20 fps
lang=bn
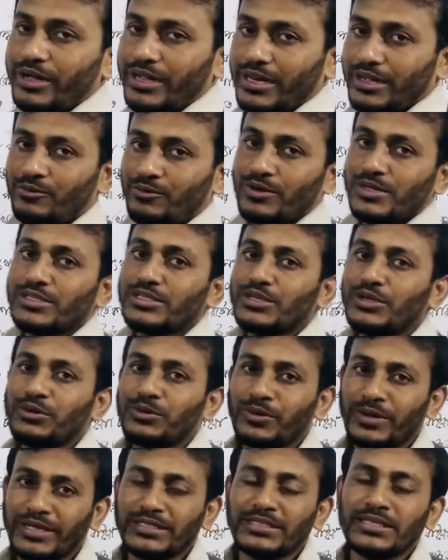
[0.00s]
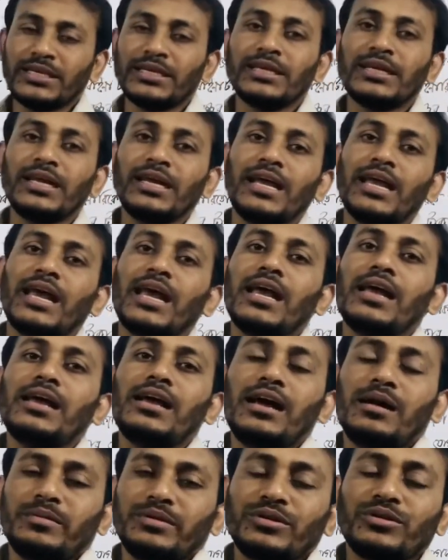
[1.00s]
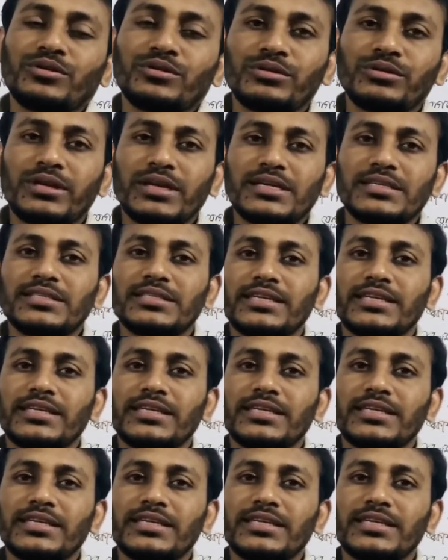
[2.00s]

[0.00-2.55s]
না ওয়ান জিরো হয়ে যায় আমি গত ক্লাস যেটা